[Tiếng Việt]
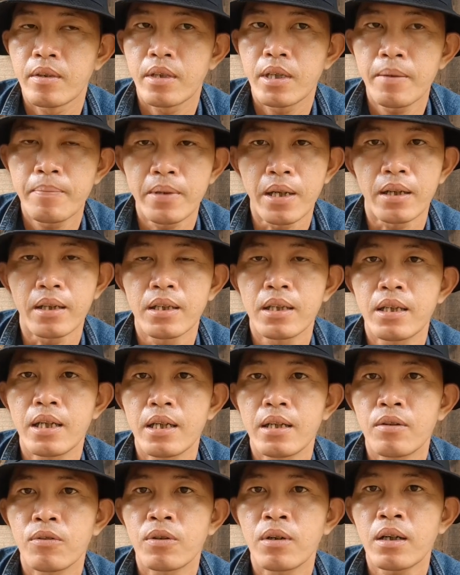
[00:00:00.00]
tiếp nhận ý
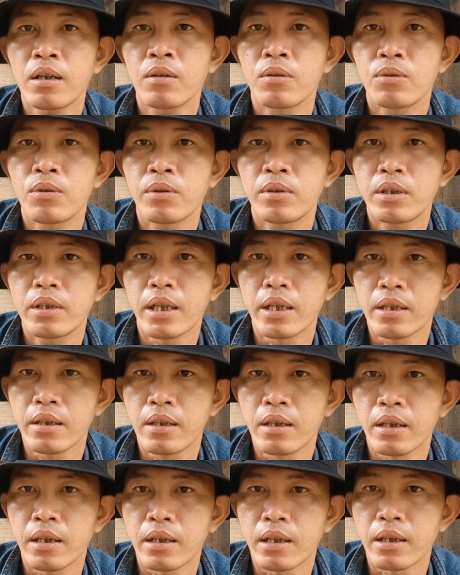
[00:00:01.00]
kiến của các cô chú anh chị
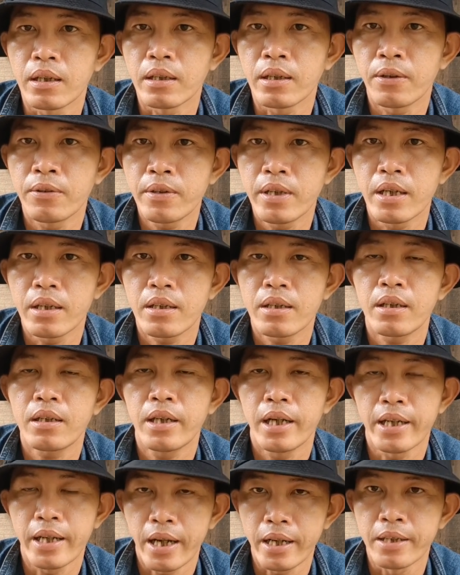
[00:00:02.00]
là nói về cái vấn
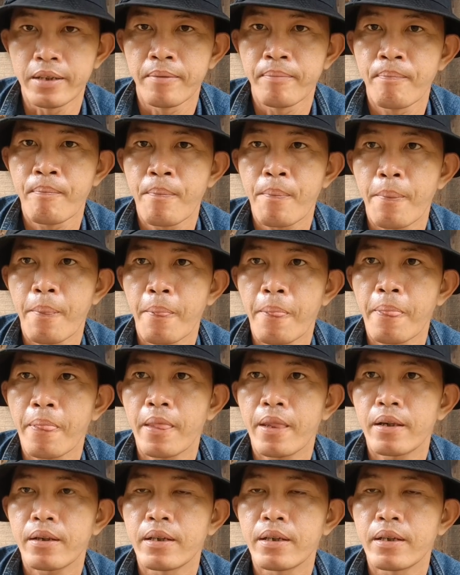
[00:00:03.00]
đề này ừ.